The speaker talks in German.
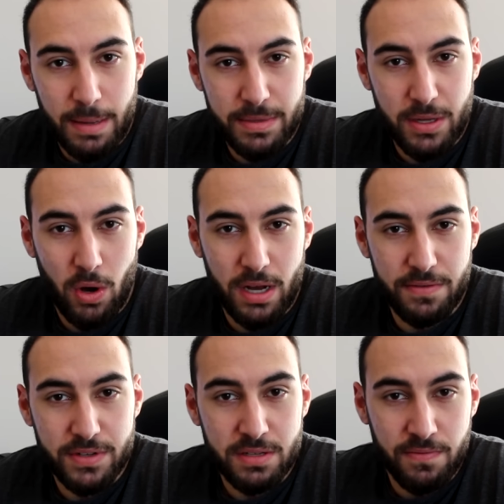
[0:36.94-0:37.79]
Damit auch
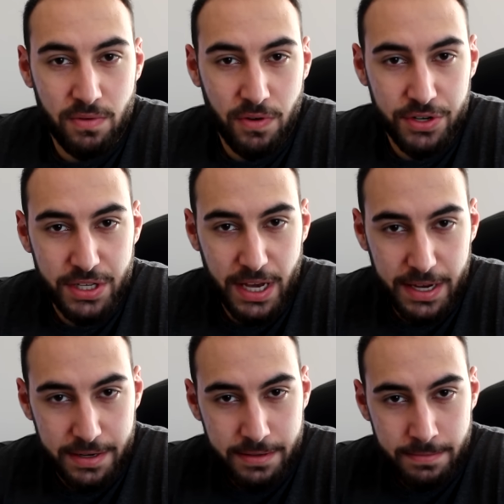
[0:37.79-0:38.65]
alle wissen, wovon ich
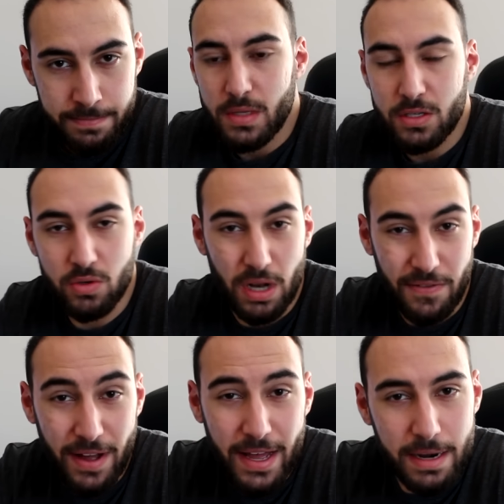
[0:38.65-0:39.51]
rede. So,
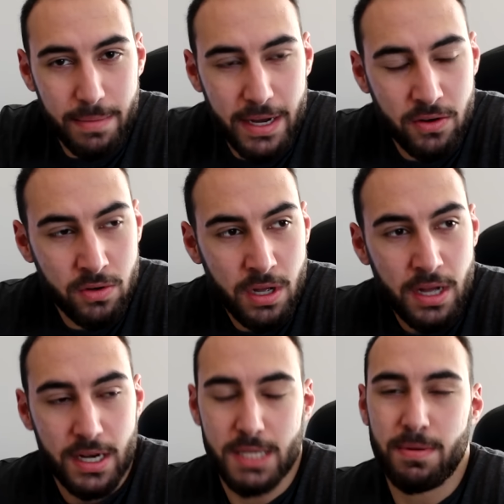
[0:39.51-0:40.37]
da war er der Meinung,
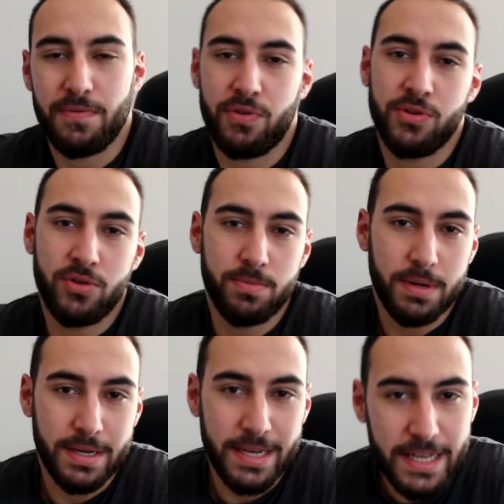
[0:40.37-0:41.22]
dass man von
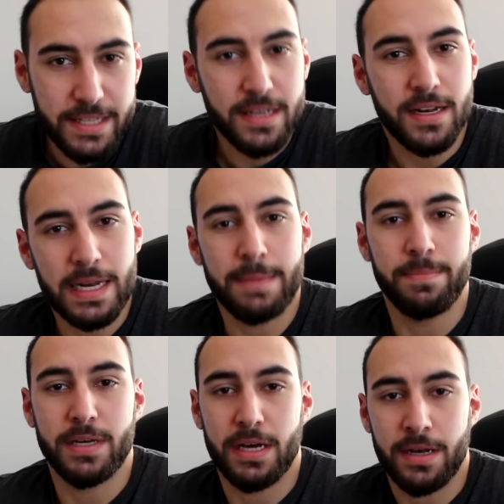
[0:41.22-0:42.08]
YouTube nicht
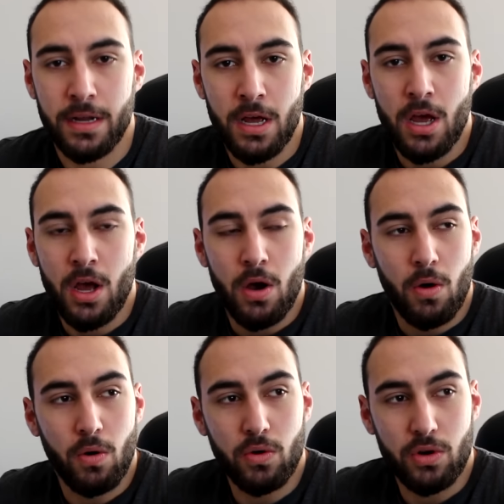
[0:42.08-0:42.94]
leben kann.
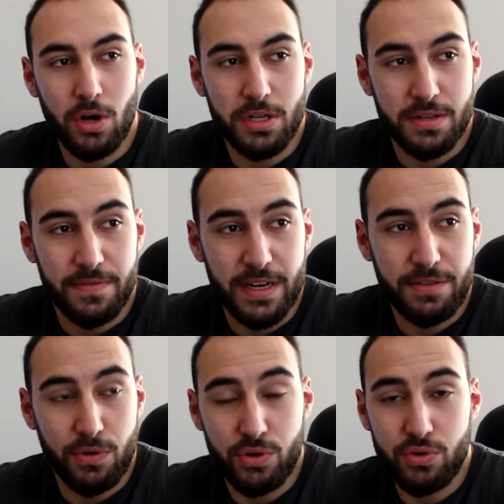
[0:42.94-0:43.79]
Und Leute, wenn
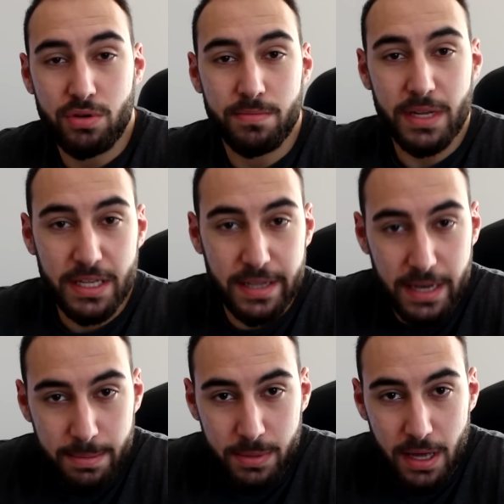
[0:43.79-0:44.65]
ich von YouTube nicht
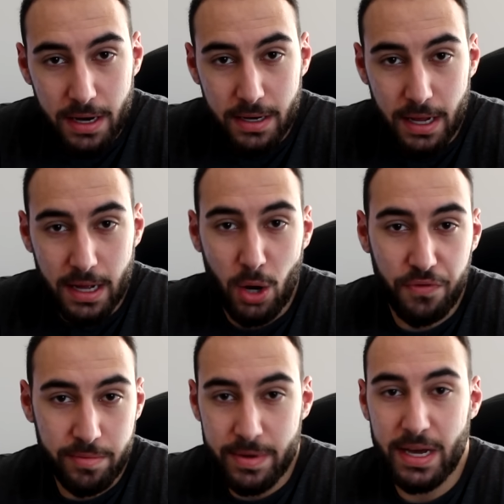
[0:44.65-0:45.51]
leben kann, dann
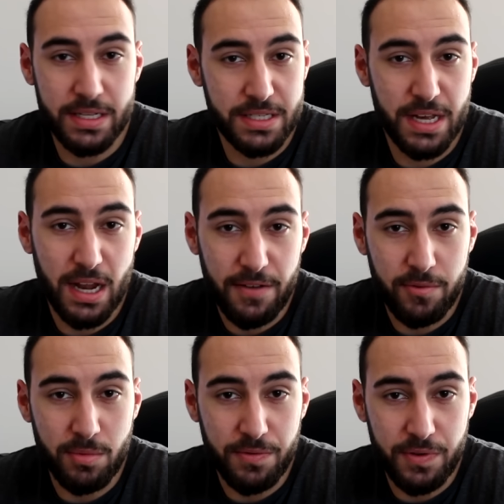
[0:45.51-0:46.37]
kaufe ich mir kein CLA
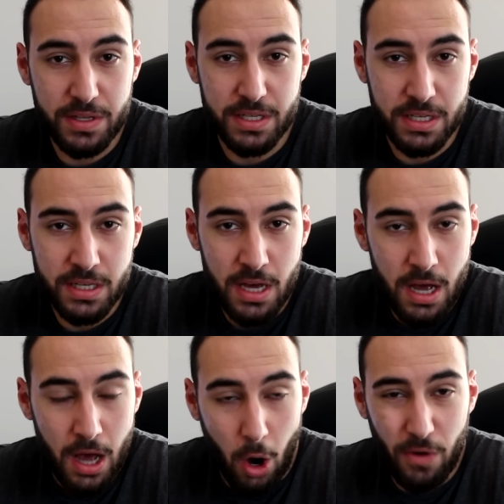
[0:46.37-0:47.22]
45,
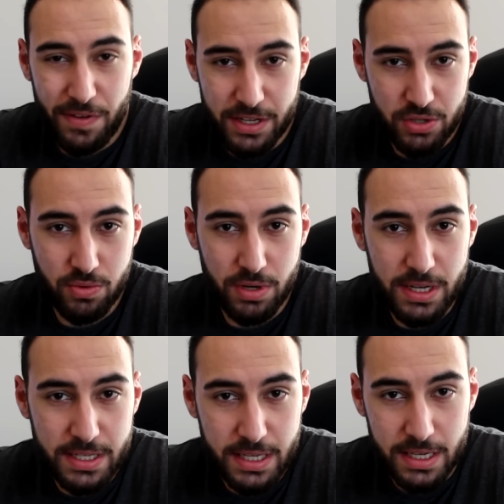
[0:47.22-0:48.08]
auch wenn es nur ein
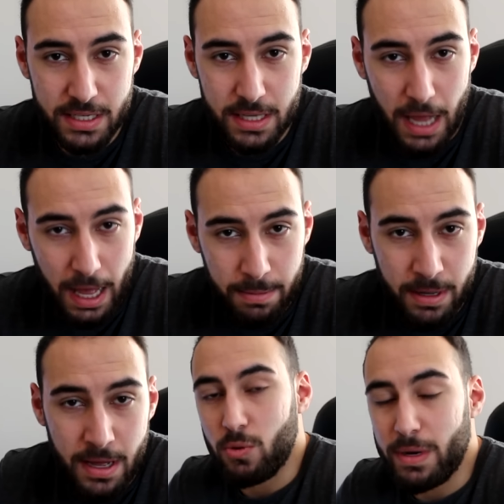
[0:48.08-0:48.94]
Leasing ist,
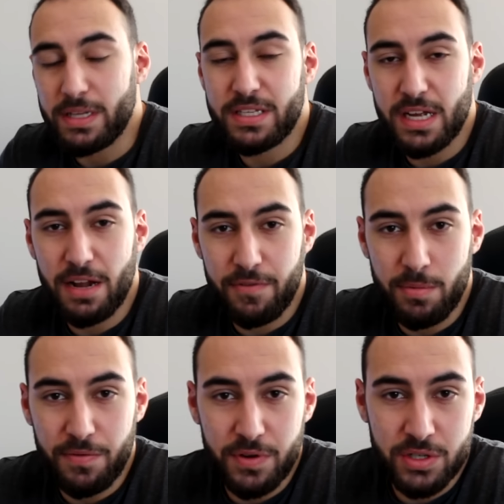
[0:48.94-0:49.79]
aber um ein CLA
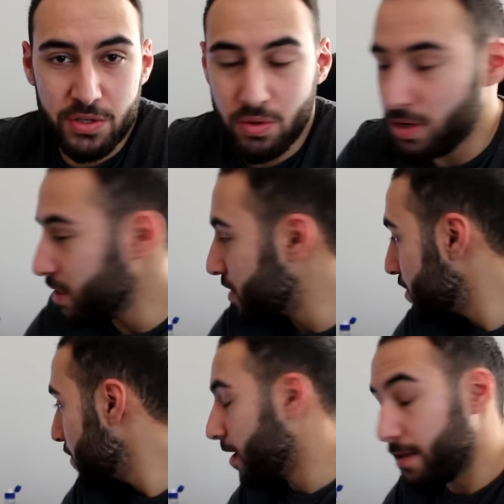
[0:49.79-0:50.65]
45 zu
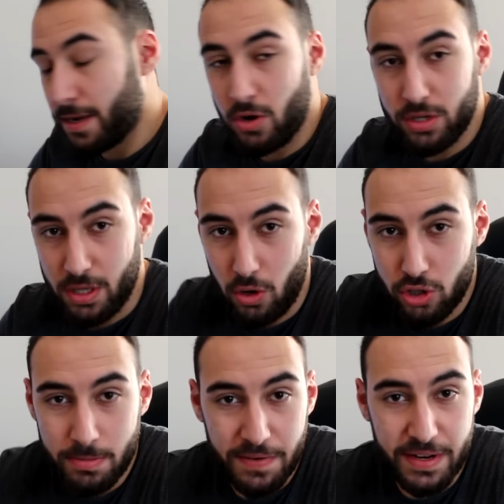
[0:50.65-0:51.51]
leasen, äh, der kostet auch
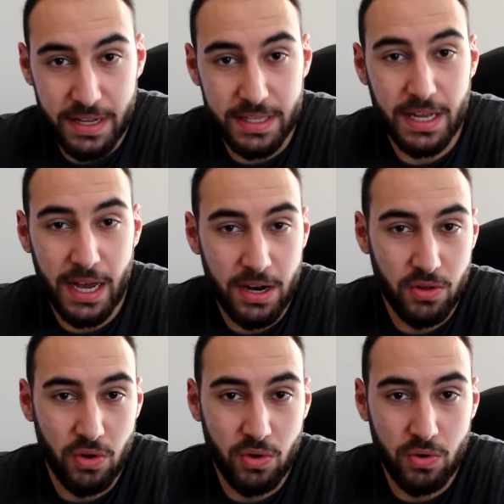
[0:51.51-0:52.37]
schon mal wieder
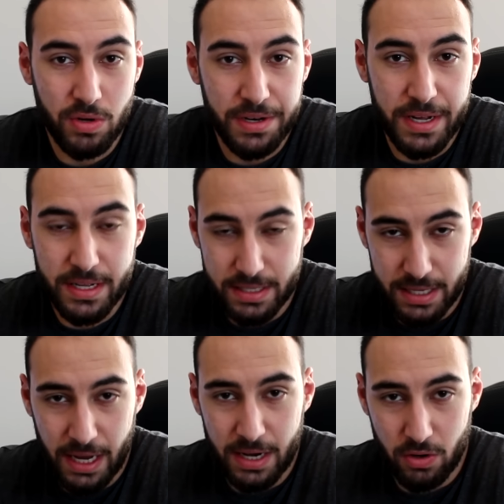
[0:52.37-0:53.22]
300 Euro in der
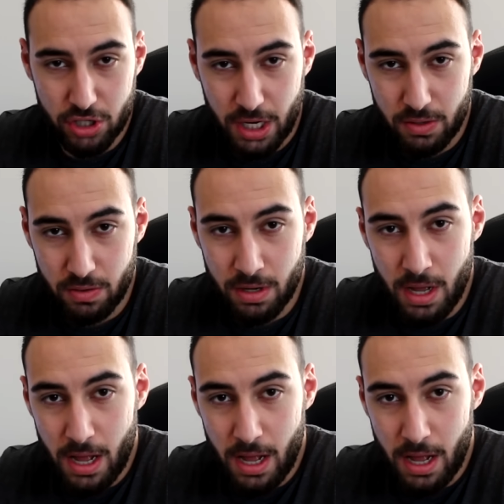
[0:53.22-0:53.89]
Serienausstattung.